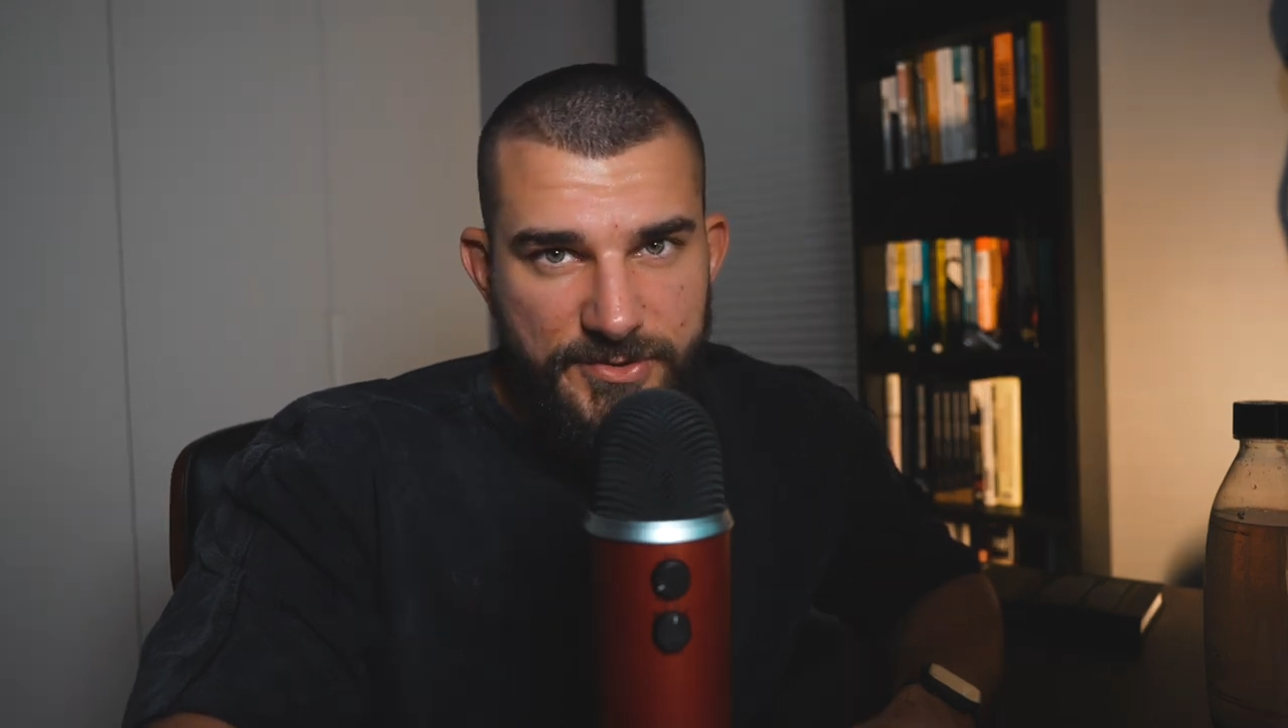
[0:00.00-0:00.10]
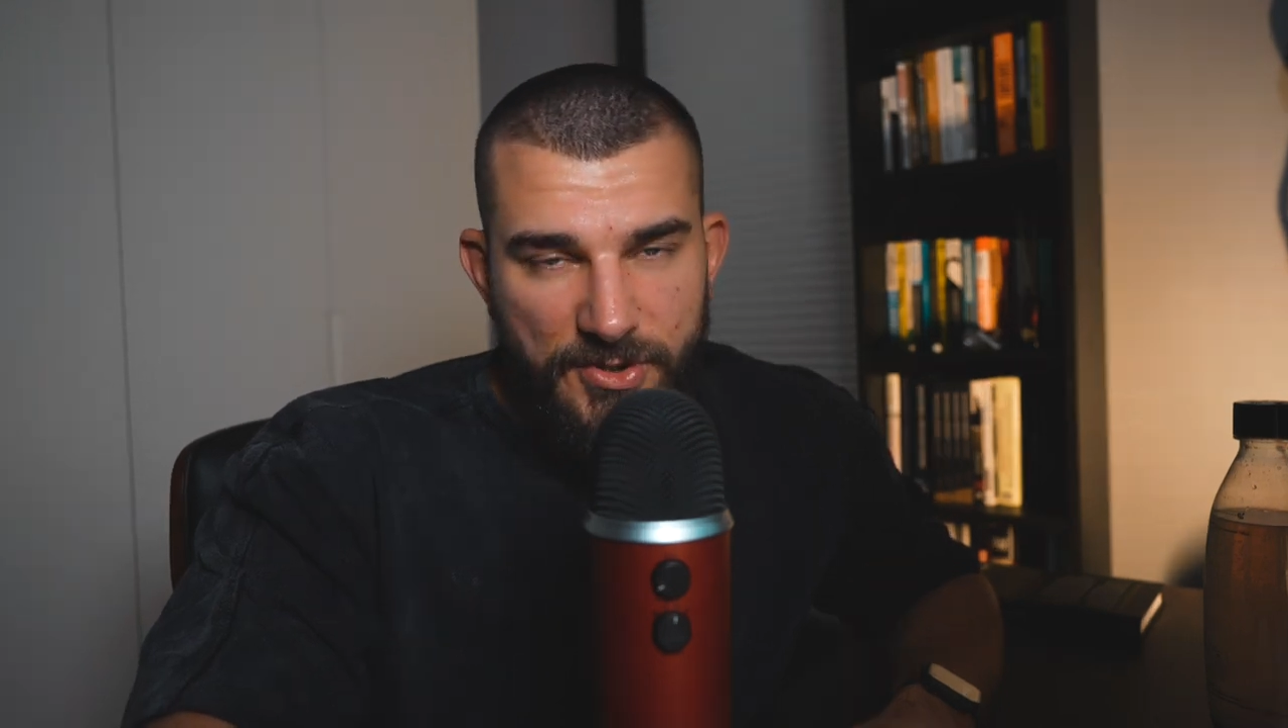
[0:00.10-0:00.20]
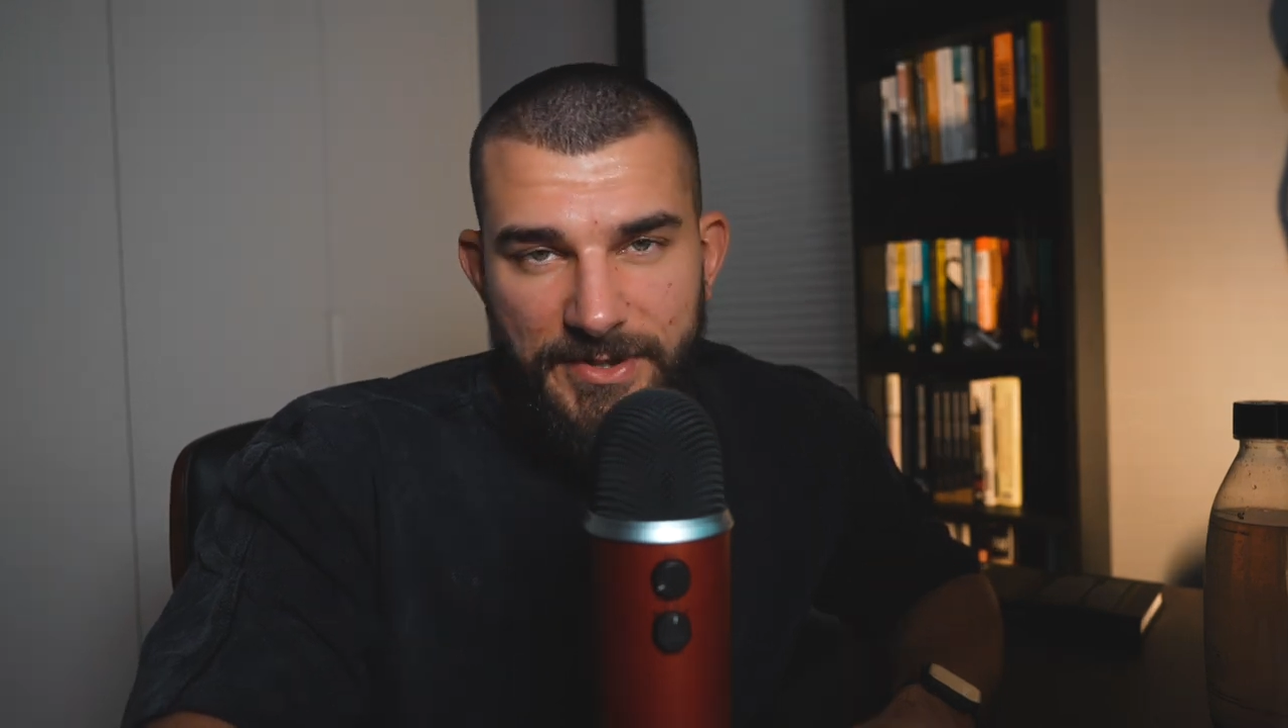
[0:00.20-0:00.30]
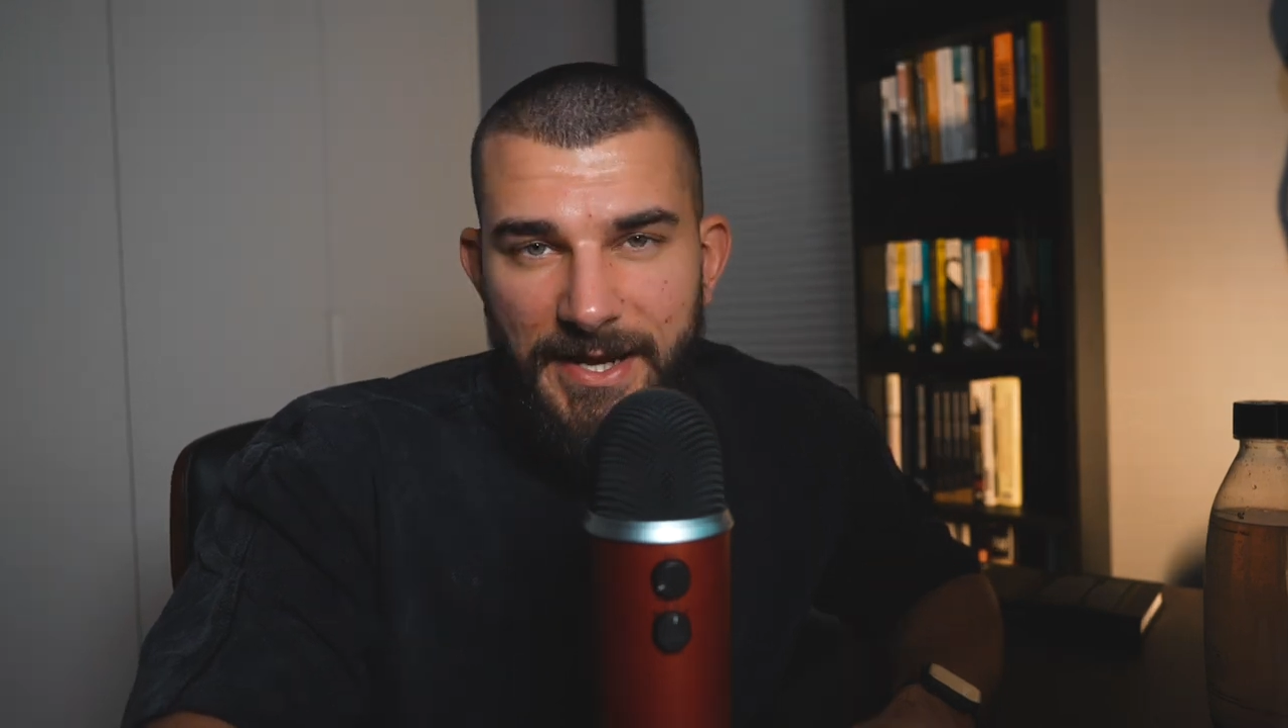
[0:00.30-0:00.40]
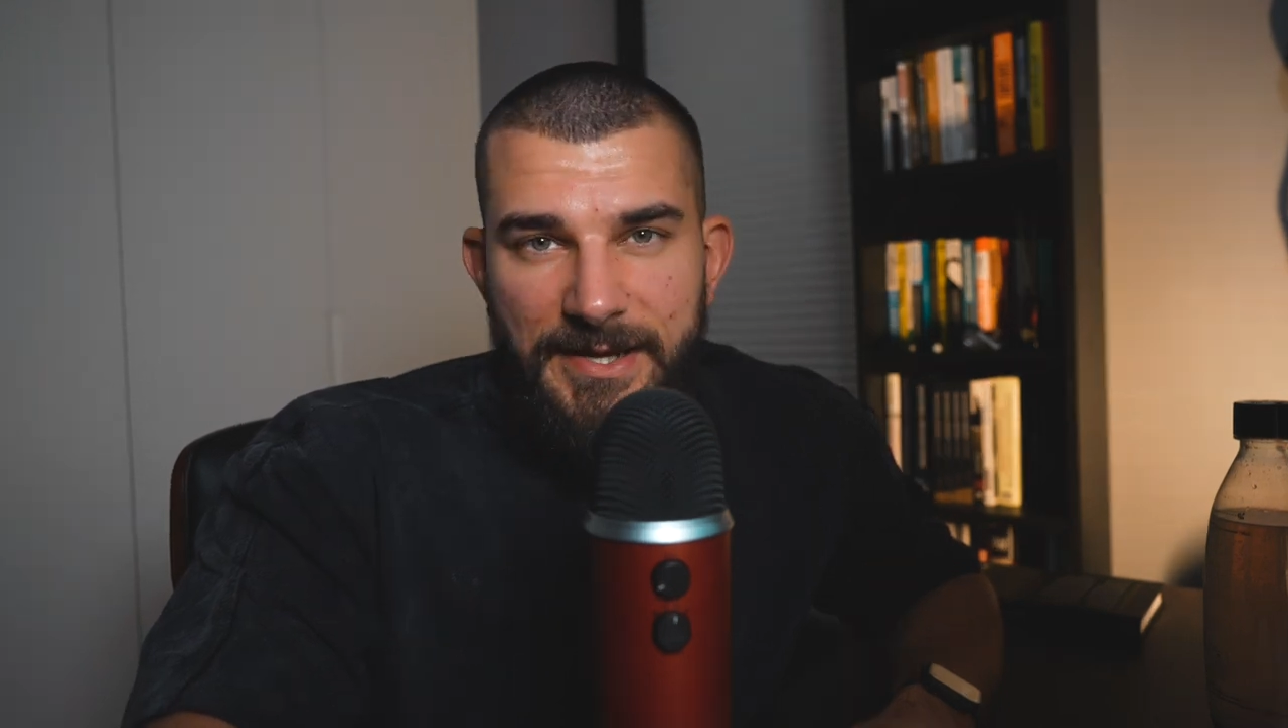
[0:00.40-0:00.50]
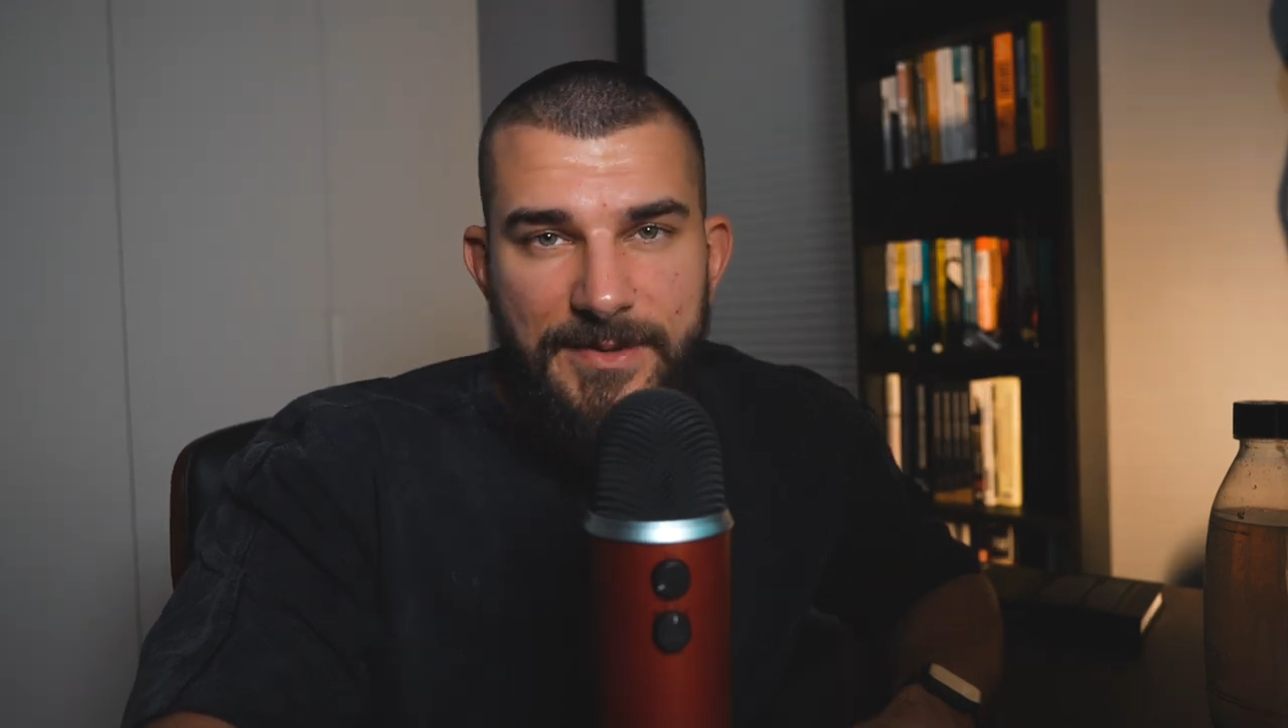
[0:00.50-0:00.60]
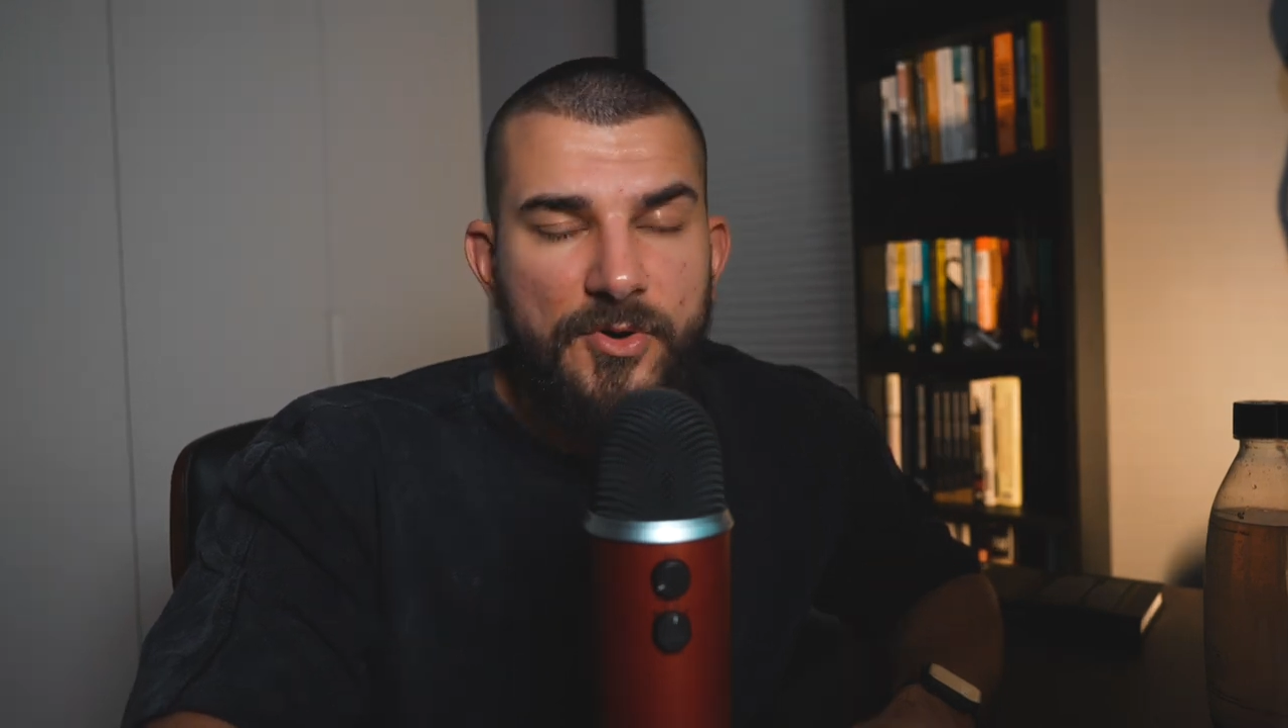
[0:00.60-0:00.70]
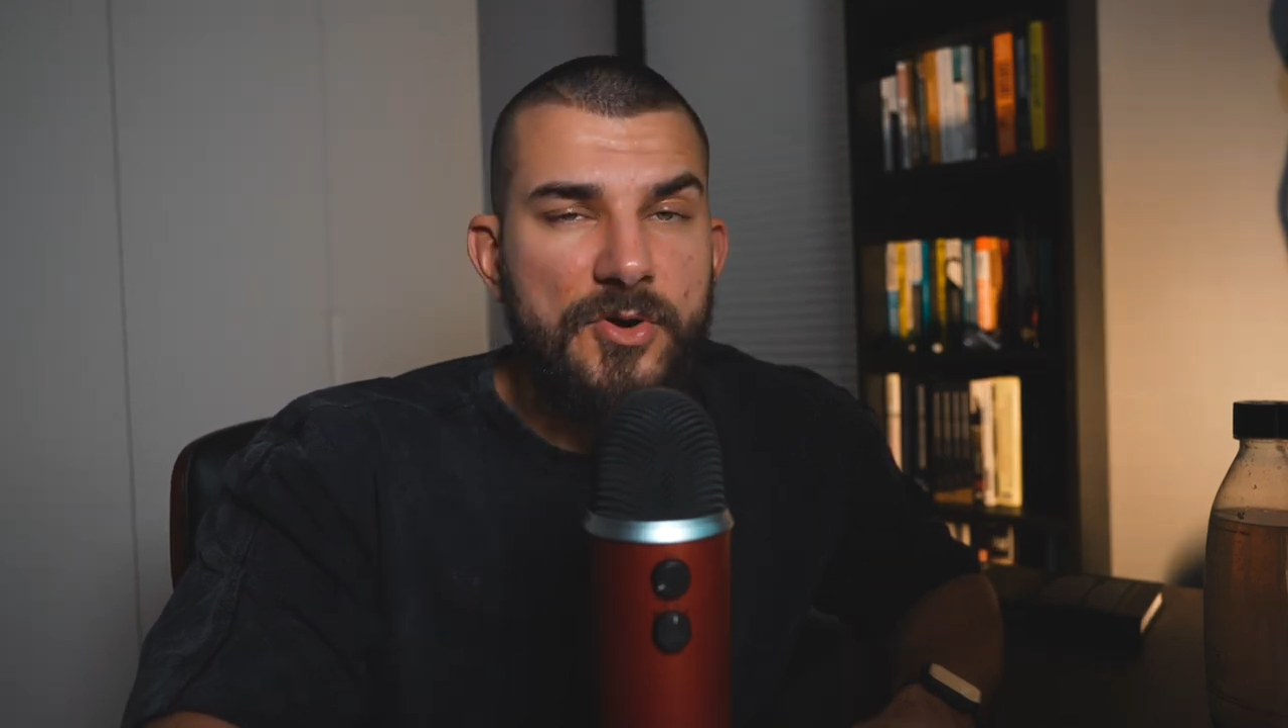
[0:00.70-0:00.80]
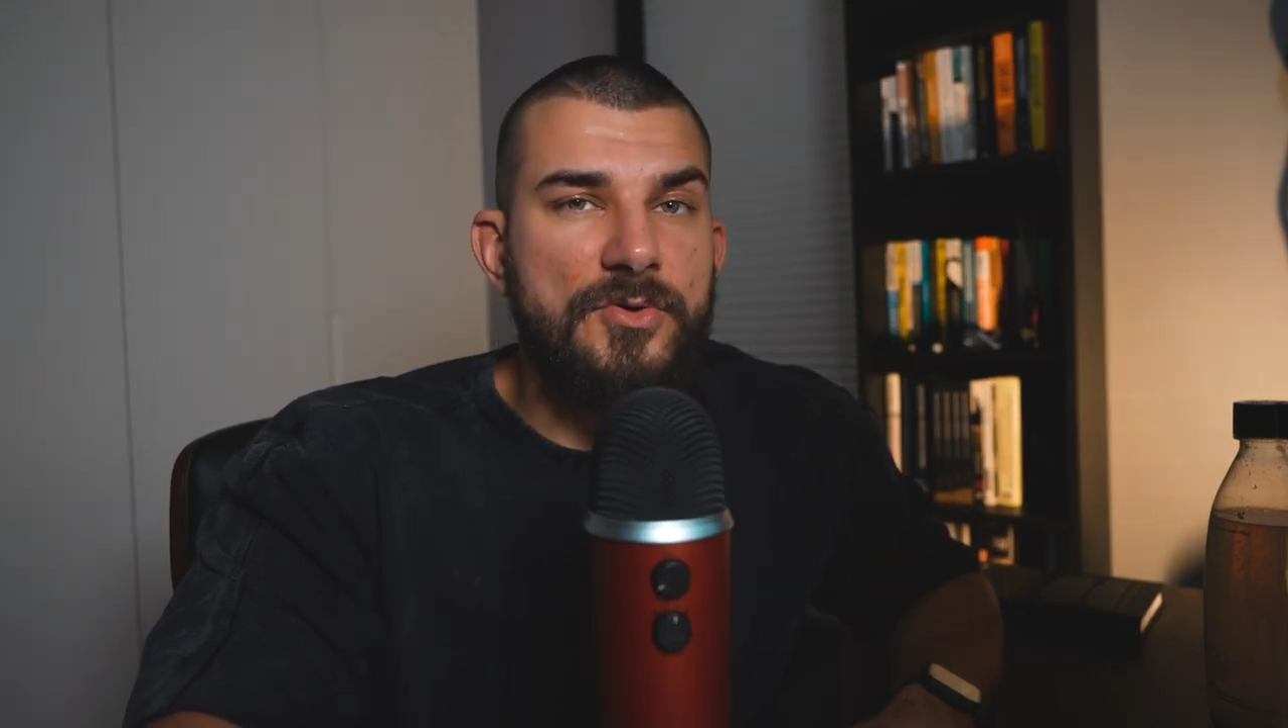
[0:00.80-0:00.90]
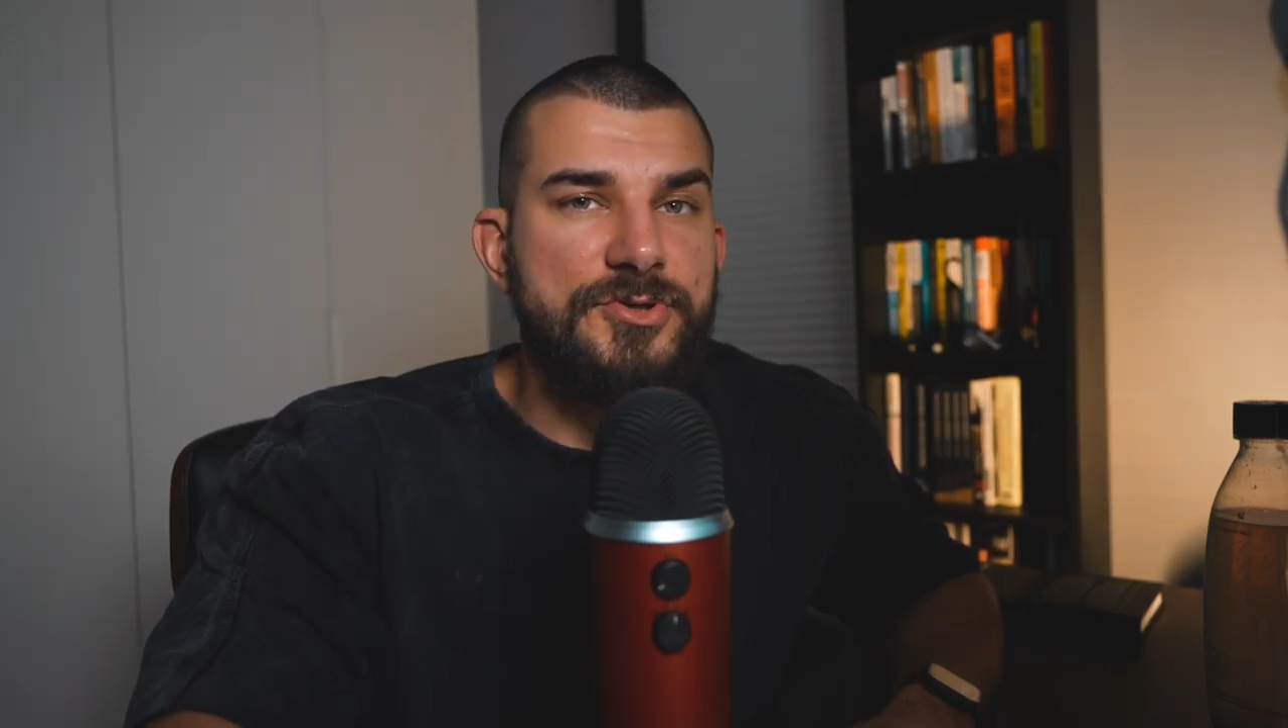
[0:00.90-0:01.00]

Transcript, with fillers: co daje nam około